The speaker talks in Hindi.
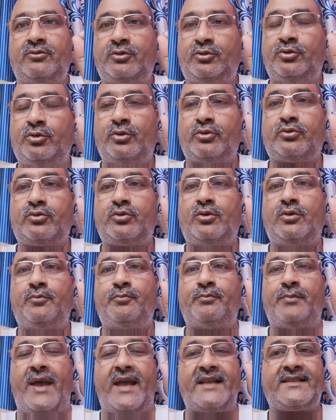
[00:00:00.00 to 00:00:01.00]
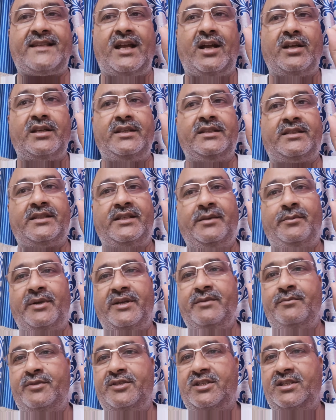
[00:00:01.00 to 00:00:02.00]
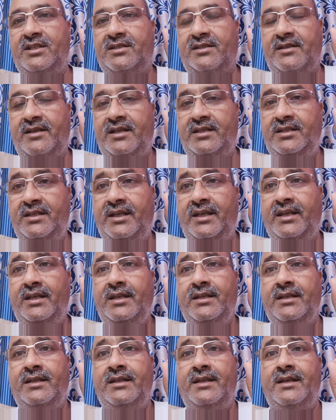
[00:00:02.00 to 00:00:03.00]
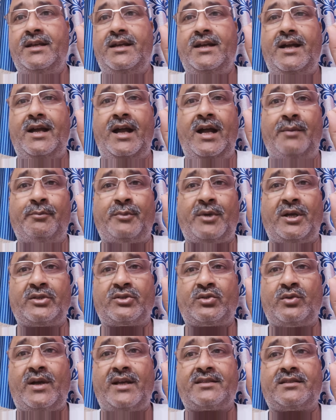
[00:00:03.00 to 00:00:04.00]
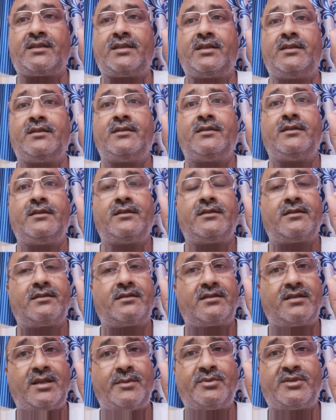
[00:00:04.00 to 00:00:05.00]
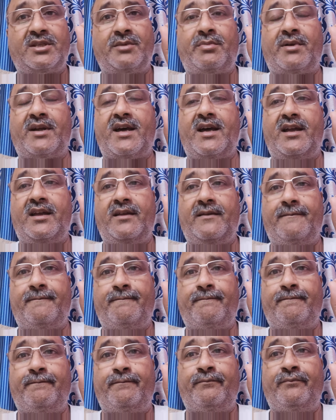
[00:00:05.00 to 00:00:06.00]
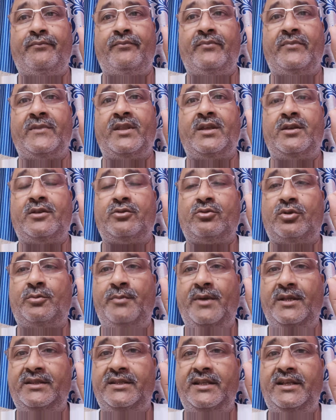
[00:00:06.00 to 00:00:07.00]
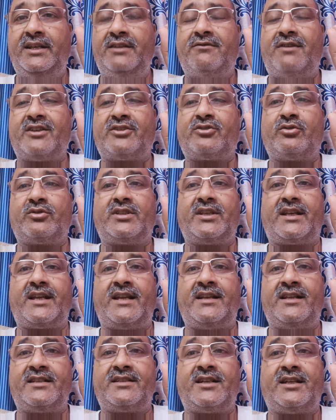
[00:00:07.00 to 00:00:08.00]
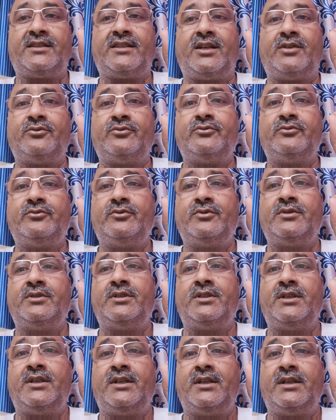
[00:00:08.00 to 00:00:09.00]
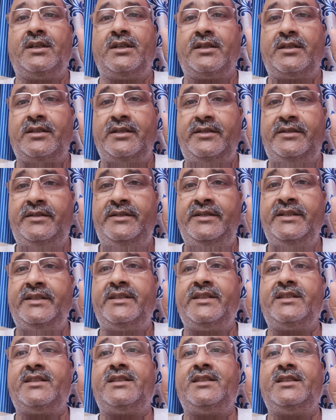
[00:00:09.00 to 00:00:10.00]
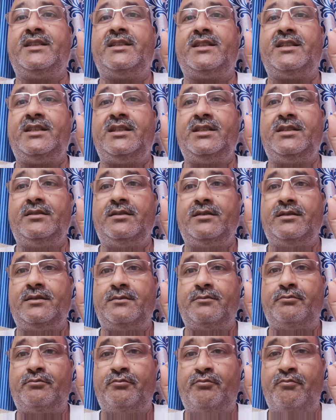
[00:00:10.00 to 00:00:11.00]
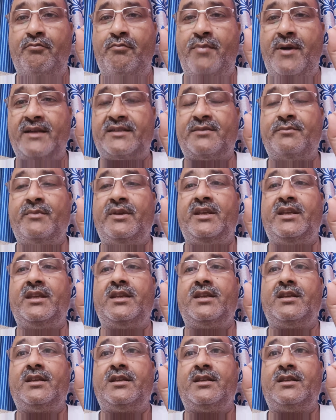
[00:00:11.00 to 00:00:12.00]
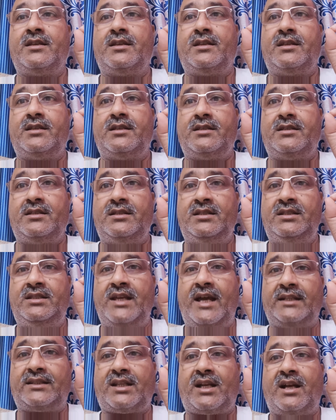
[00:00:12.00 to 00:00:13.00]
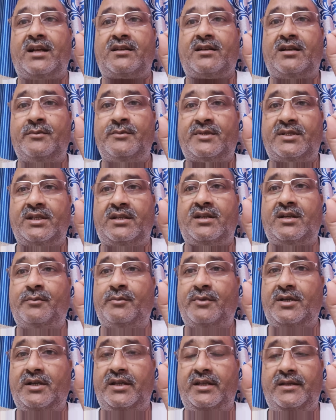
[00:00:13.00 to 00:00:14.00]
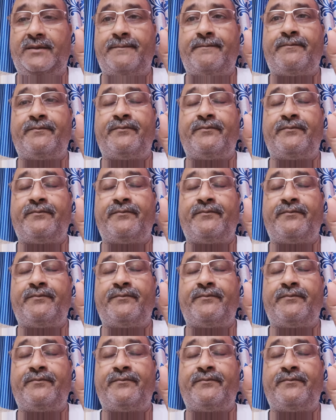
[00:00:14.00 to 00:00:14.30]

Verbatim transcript: तो दोस्तों पैसा इतनी बड़ी चीज़ नहीं है आपका स्वास्थ्य सबसे बड़ा है तो मैं दिल्ली वासियों से कहना चाहता हूँ कि डीटीसी की बस में यात्रा कम से कम करें